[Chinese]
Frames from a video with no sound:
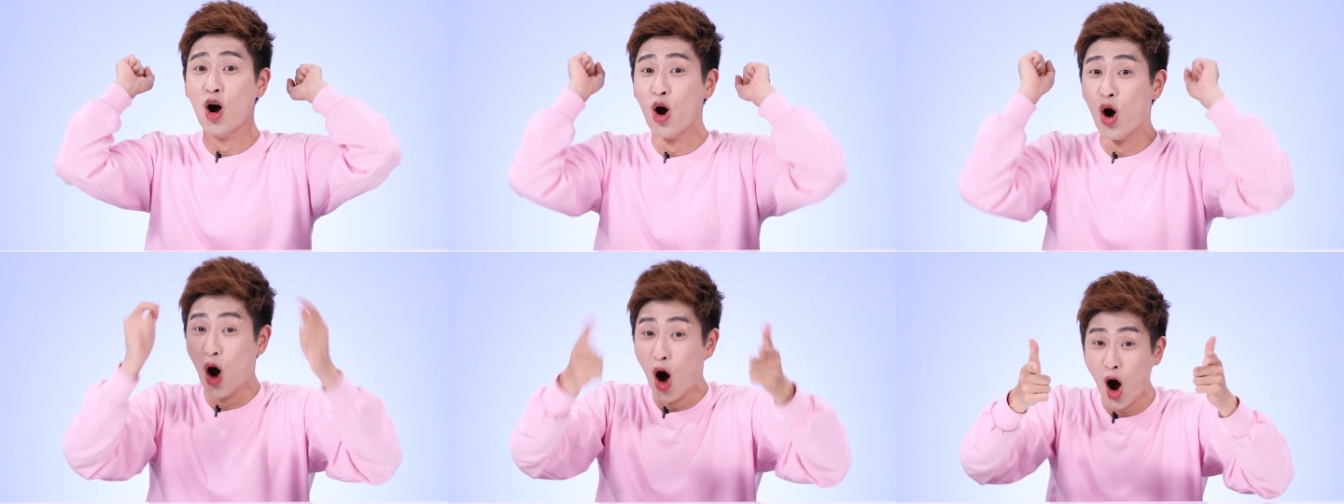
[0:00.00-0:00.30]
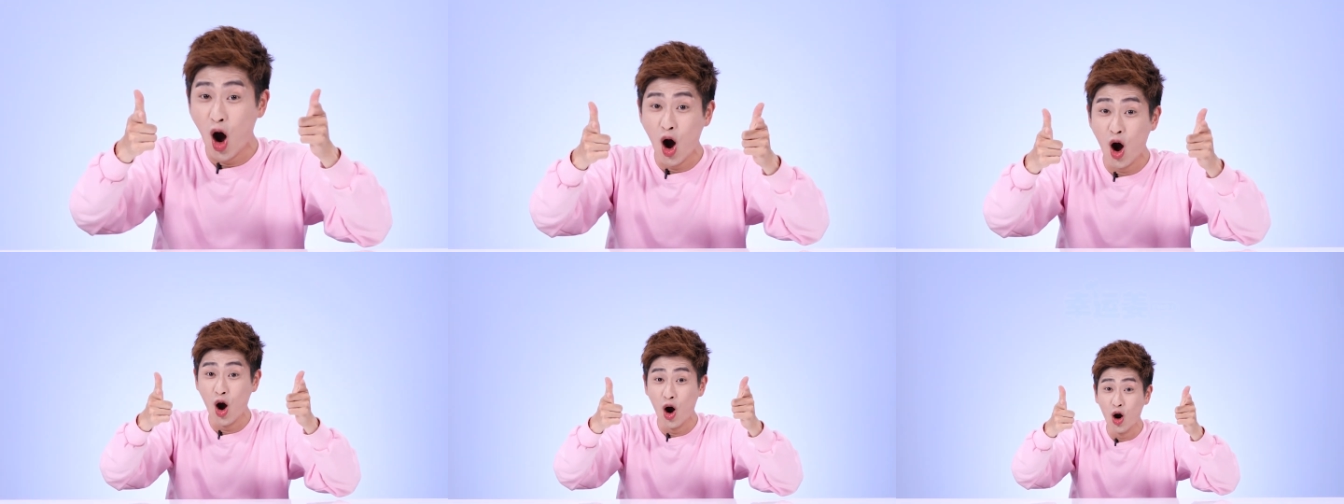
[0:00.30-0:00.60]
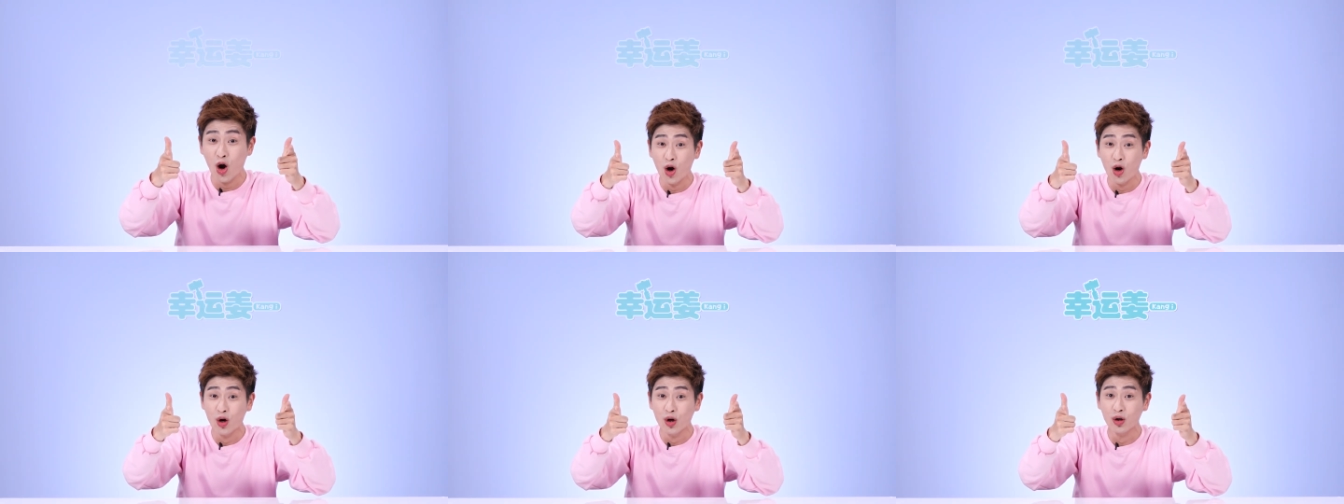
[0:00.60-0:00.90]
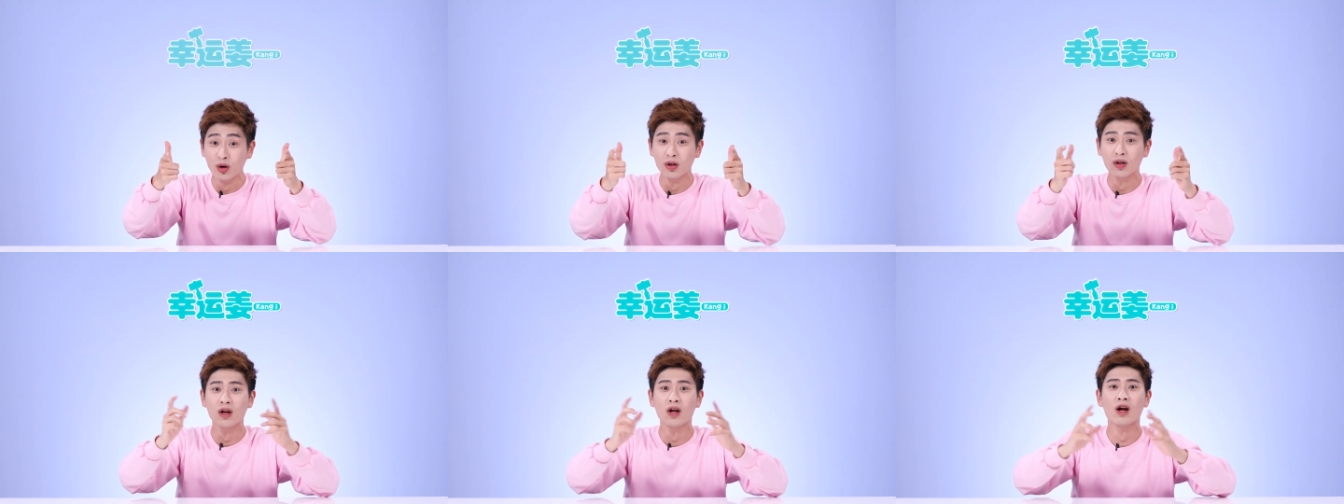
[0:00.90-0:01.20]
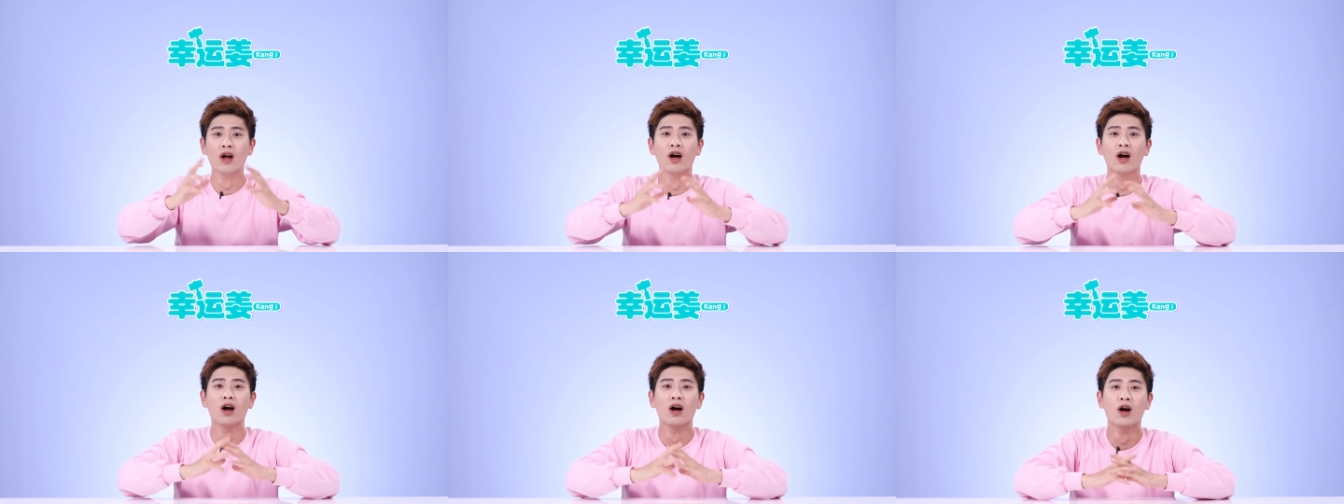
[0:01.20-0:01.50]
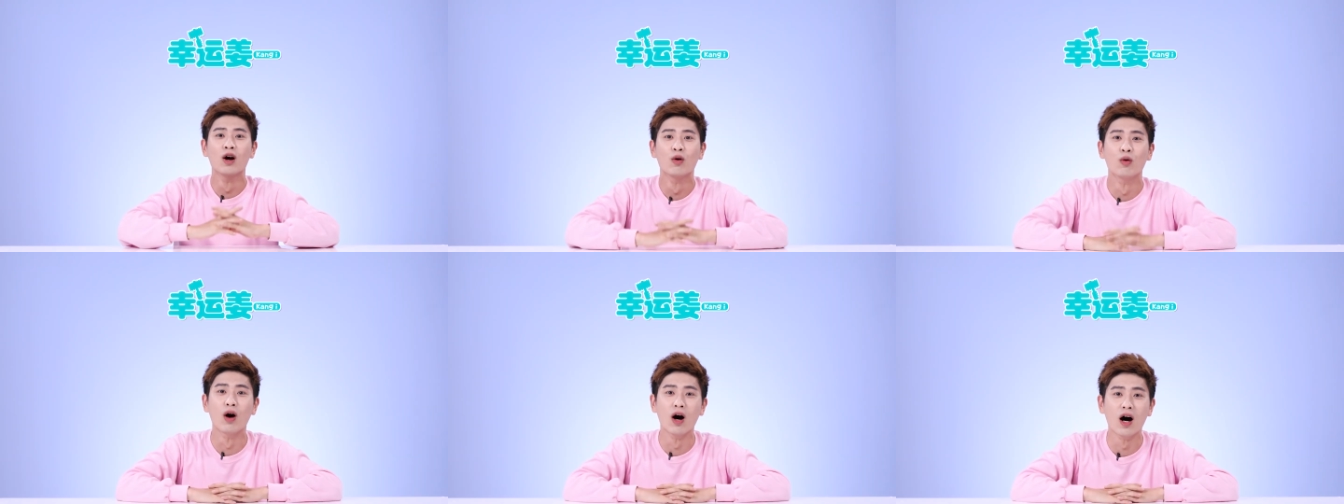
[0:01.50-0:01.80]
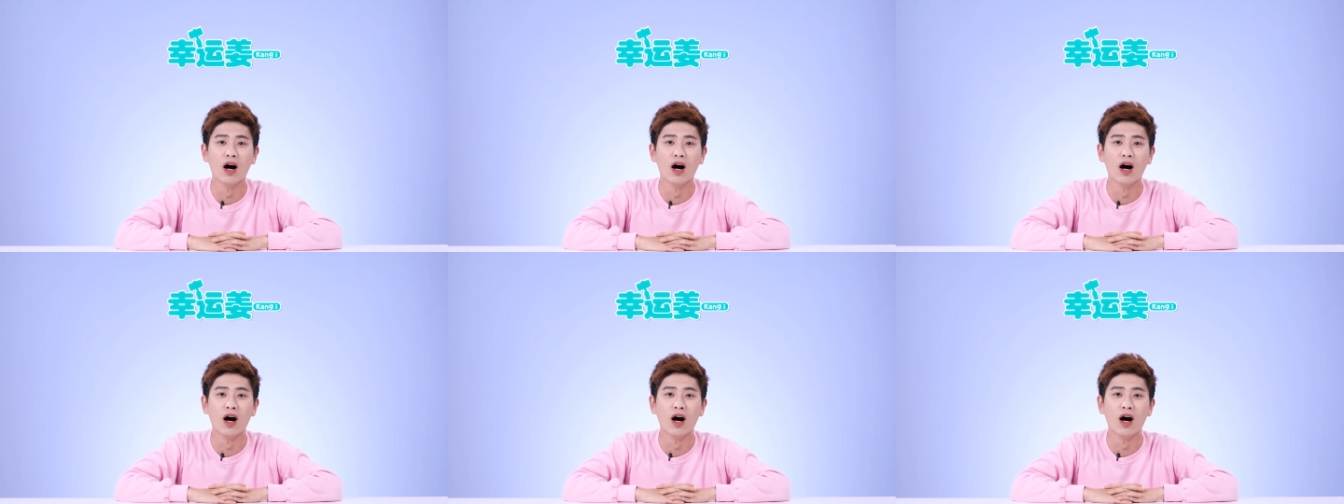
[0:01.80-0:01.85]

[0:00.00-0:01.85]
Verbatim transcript: 呼！